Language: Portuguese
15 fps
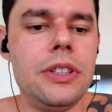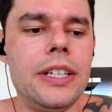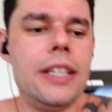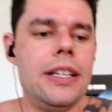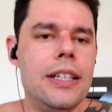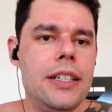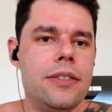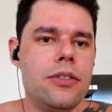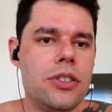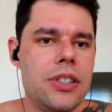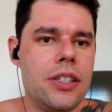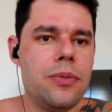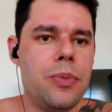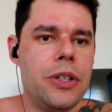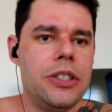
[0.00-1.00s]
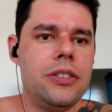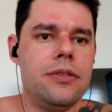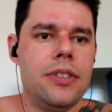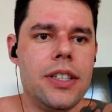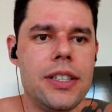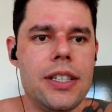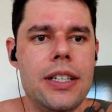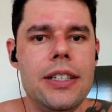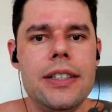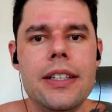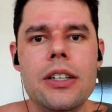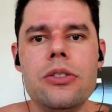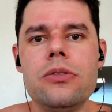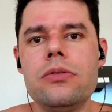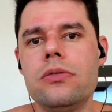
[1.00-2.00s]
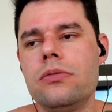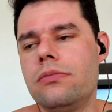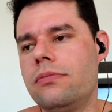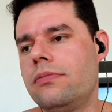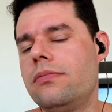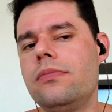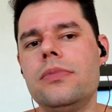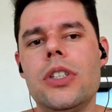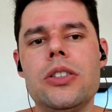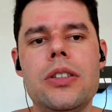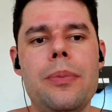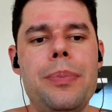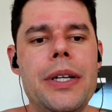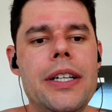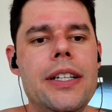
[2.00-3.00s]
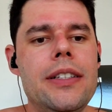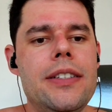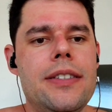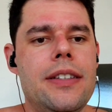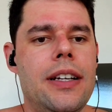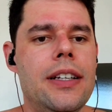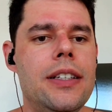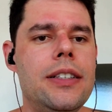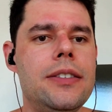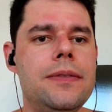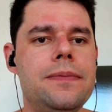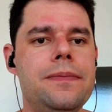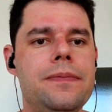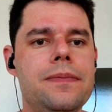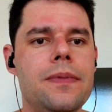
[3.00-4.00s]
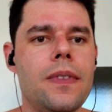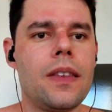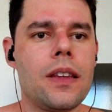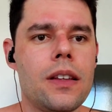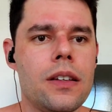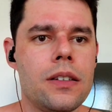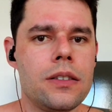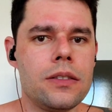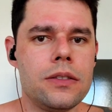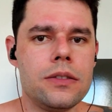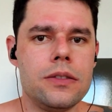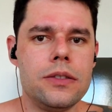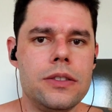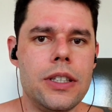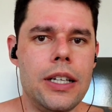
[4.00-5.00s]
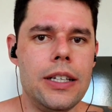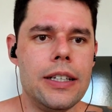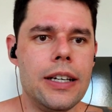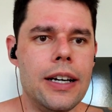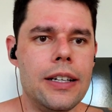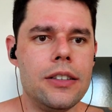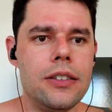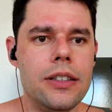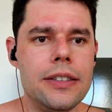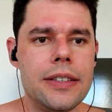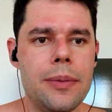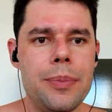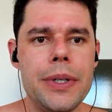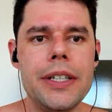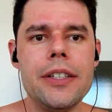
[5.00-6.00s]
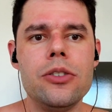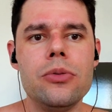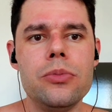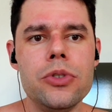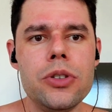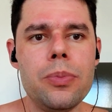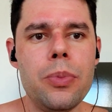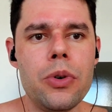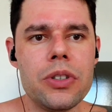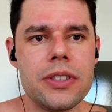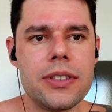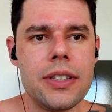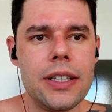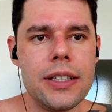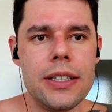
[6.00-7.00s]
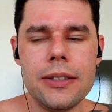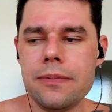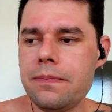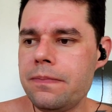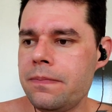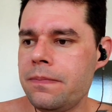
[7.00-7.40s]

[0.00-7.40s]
dele aí, vocês podem ver que ele não não tá perdendo estrela tá ligado? Ele tá perdendo muito pouco estrela.